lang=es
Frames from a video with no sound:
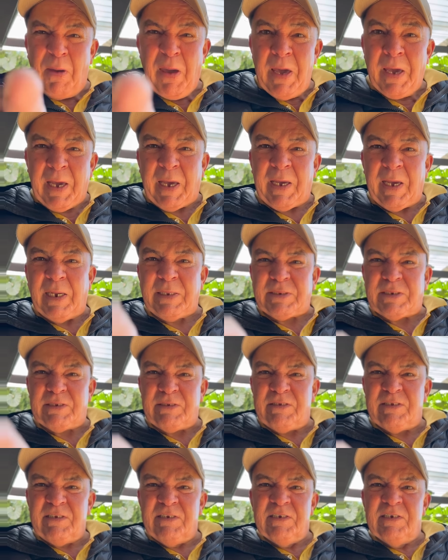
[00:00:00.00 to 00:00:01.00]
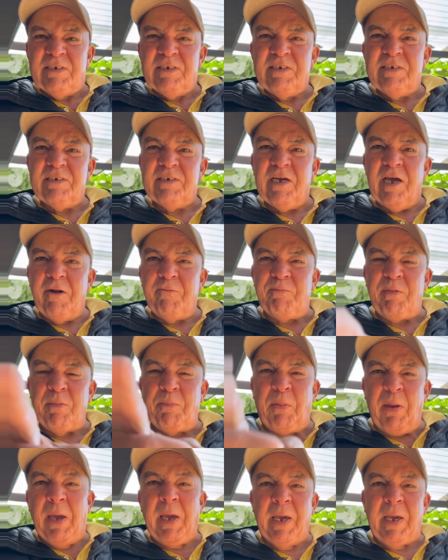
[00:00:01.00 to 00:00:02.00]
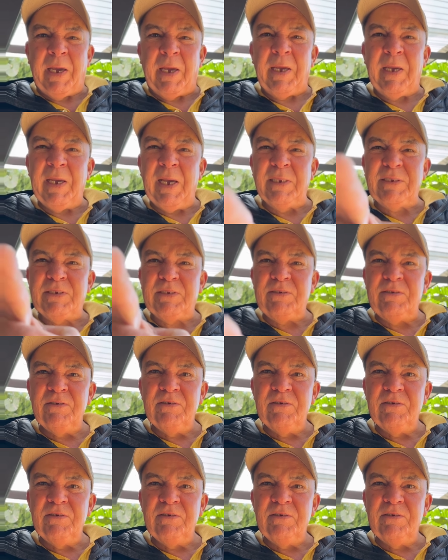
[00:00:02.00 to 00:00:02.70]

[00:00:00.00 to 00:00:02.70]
el, el, el pero,